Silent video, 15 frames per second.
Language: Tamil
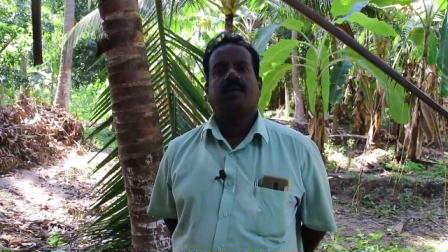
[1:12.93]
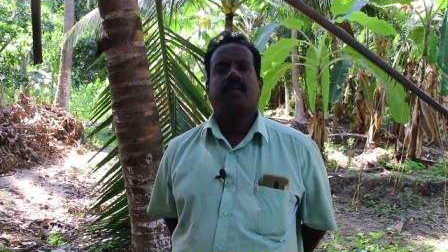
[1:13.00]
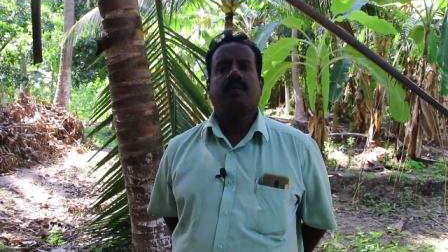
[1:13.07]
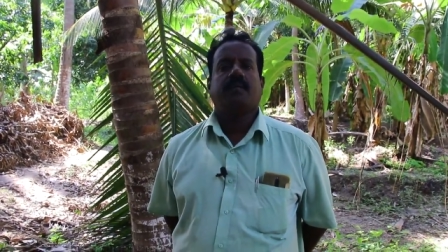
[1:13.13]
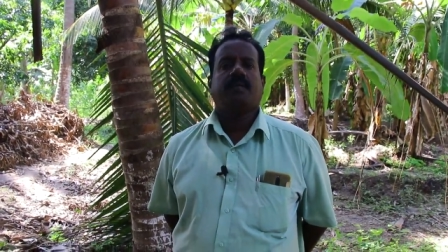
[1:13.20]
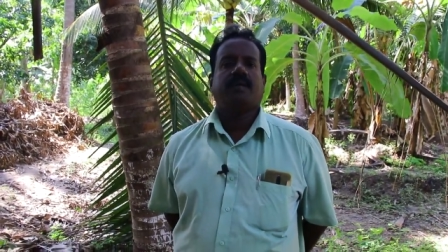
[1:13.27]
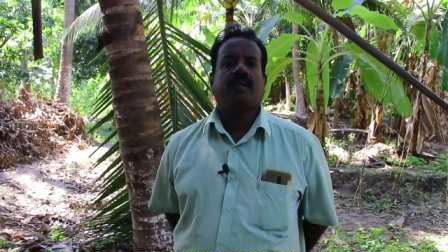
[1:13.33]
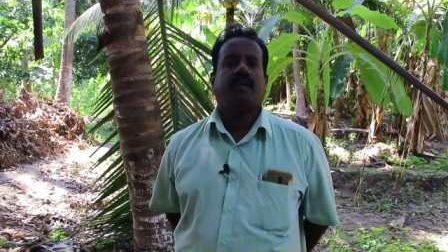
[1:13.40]
அந்த
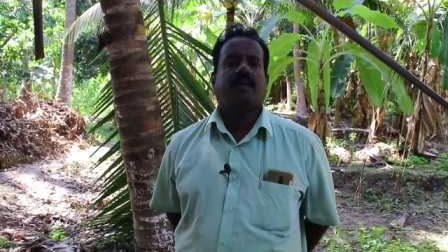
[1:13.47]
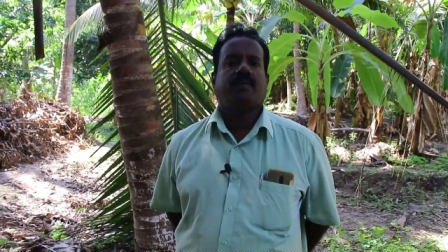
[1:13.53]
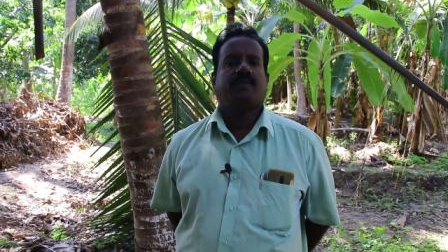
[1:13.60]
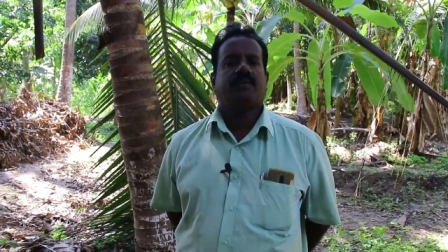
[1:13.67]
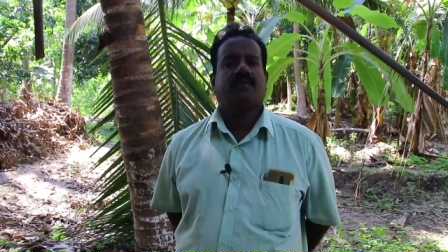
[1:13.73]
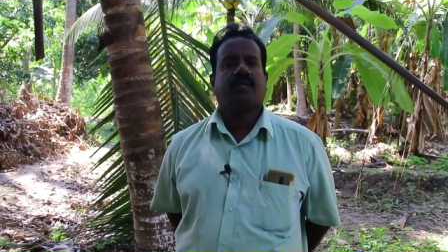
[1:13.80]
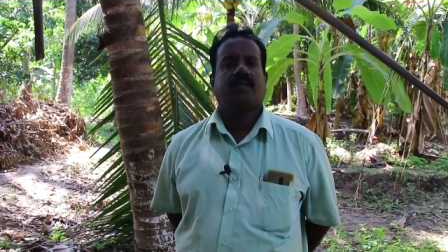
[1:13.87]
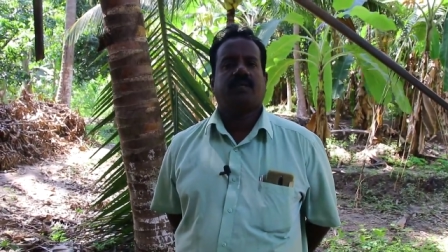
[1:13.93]
மாதிரி
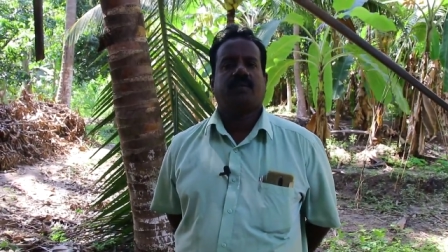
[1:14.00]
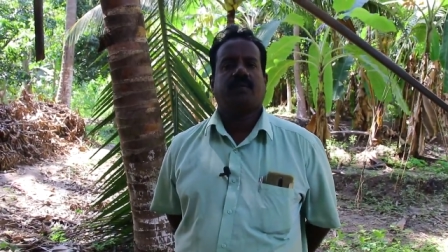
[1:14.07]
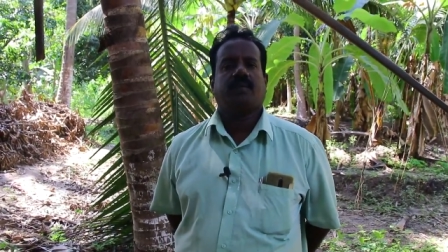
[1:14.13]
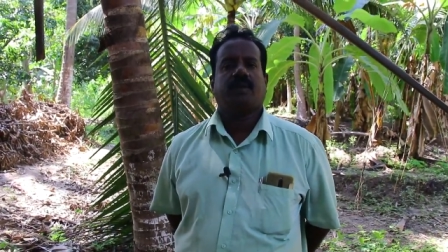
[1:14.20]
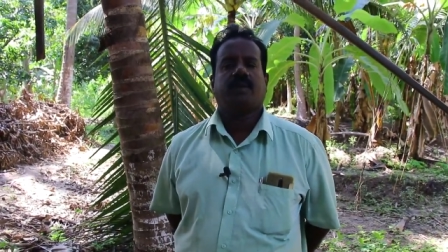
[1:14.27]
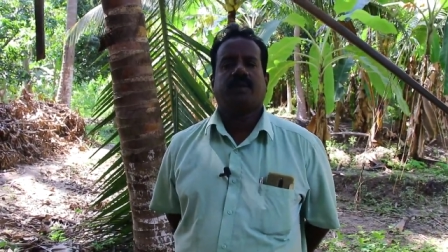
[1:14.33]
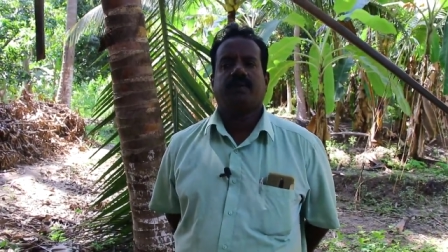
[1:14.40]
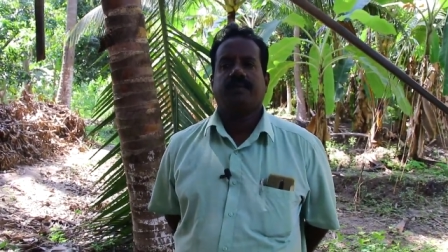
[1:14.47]
விவசாயத்துக்கு
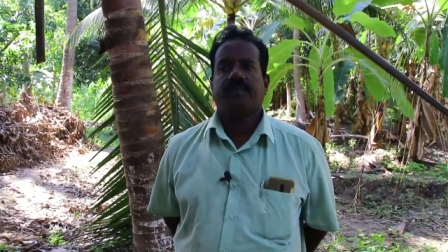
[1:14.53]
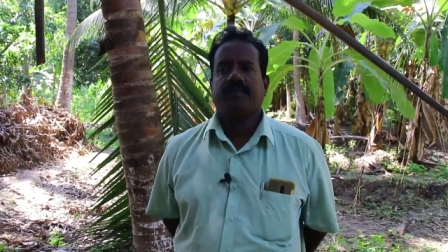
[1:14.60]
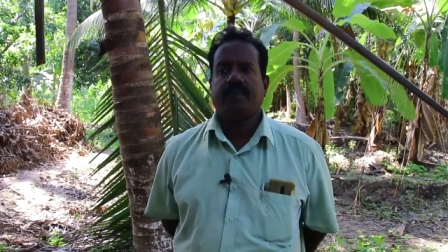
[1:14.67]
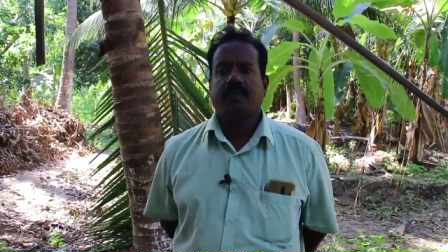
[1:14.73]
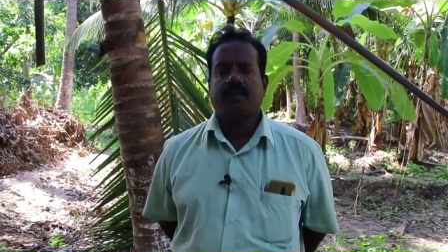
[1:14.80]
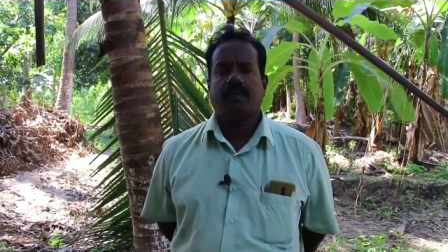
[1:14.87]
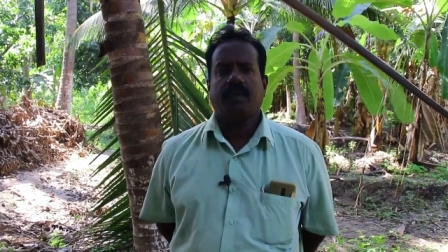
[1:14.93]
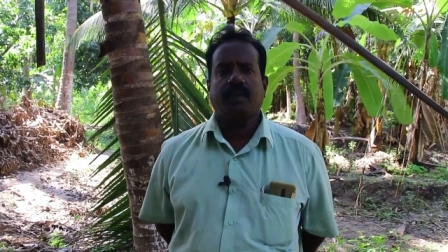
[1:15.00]
போயிட்டேன்
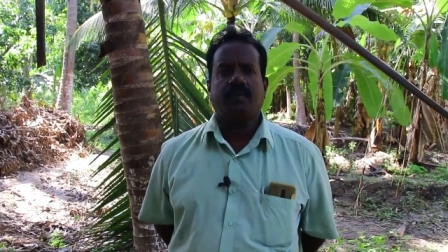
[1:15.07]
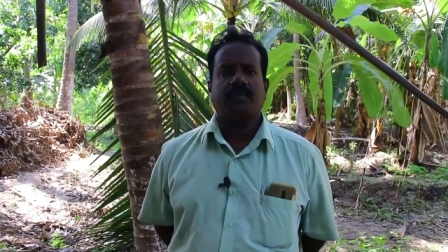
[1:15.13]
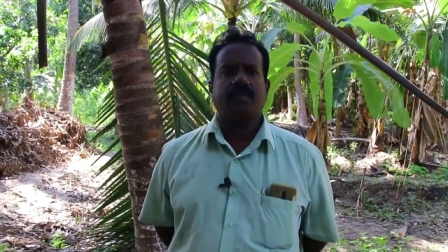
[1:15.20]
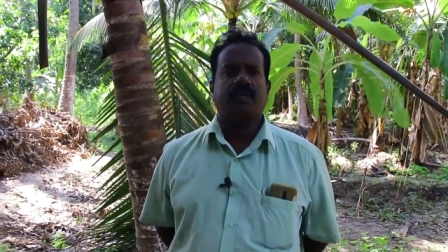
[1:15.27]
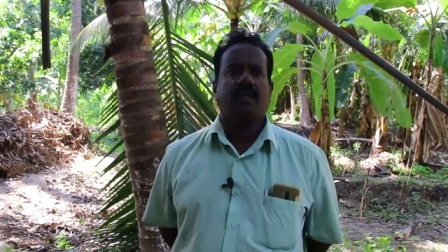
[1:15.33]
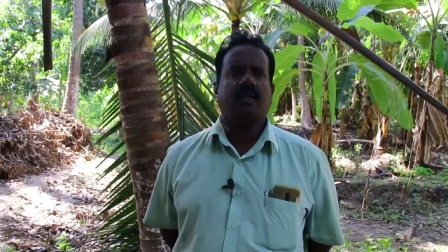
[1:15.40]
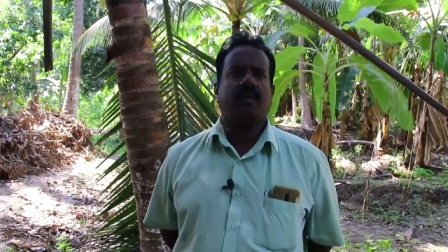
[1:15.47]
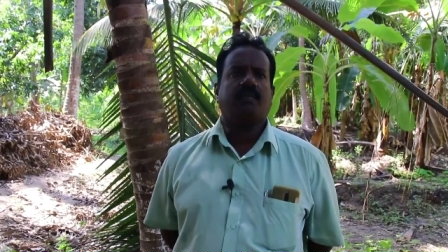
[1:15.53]
அந்த மாதிரி
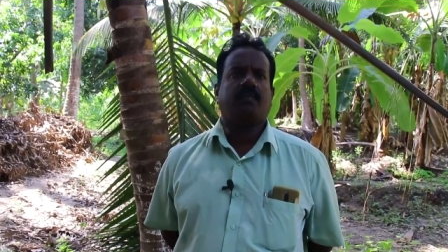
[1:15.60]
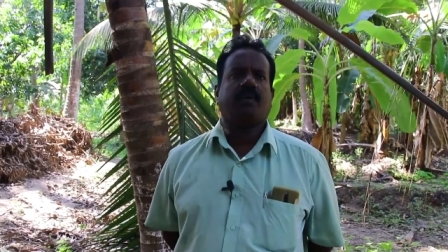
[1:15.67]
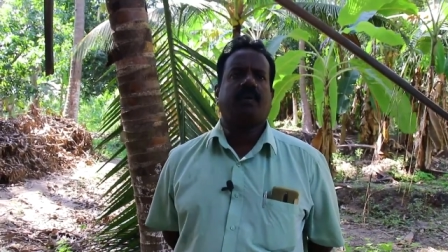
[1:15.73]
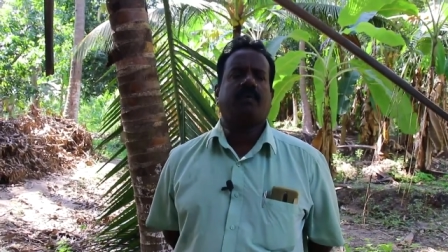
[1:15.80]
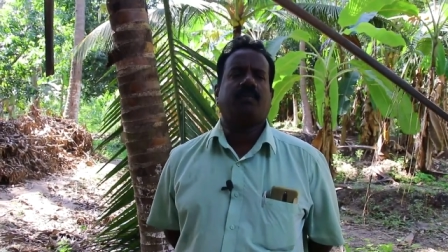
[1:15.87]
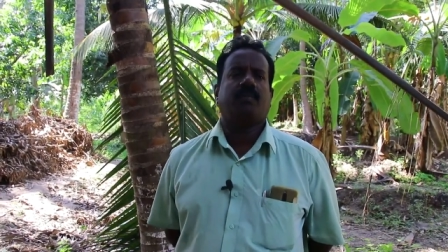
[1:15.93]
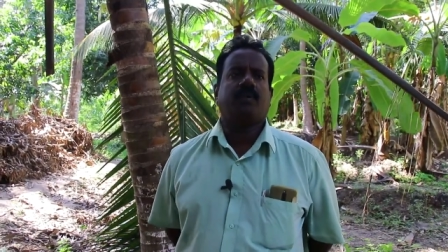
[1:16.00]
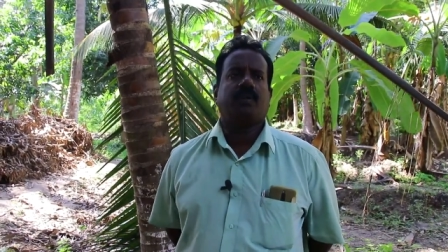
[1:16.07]
விவசாயங்கள்
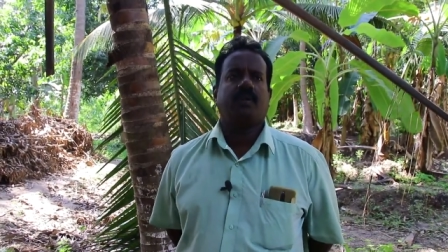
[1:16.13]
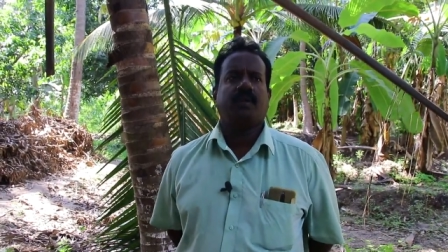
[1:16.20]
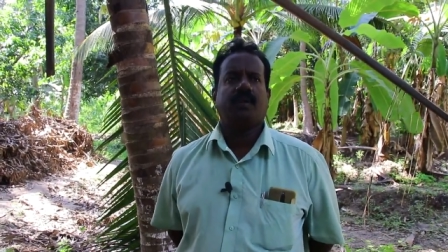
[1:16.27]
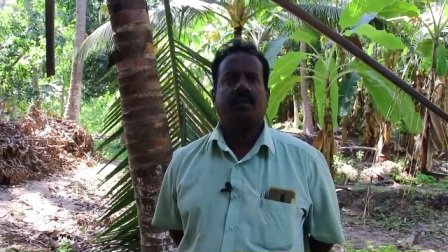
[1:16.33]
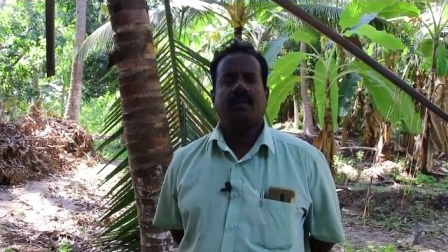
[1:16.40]
பண்ணும்போது